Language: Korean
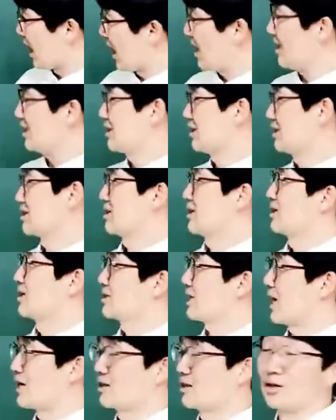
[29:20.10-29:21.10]
에이
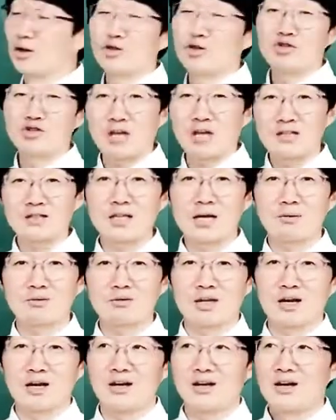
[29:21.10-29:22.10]
잘 들어주지도 않나
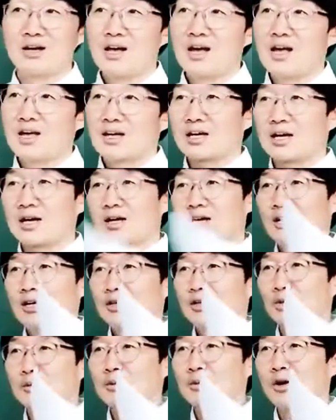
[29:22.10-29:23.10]
보다. 그니까
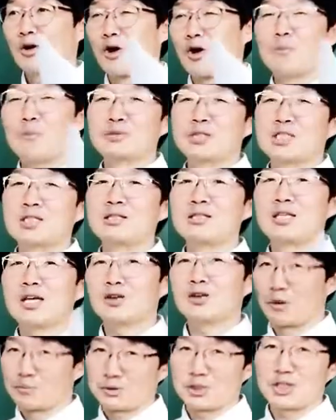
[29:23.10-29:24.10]
정말 엎친 데
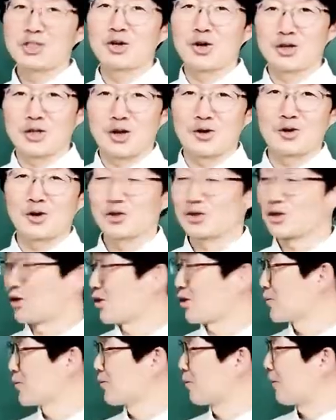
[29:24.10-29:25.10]
덮친 격이 된 거죠.
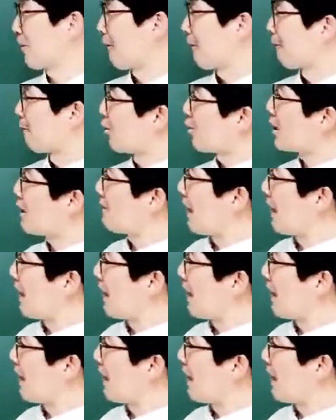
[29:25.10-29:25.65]
뭔가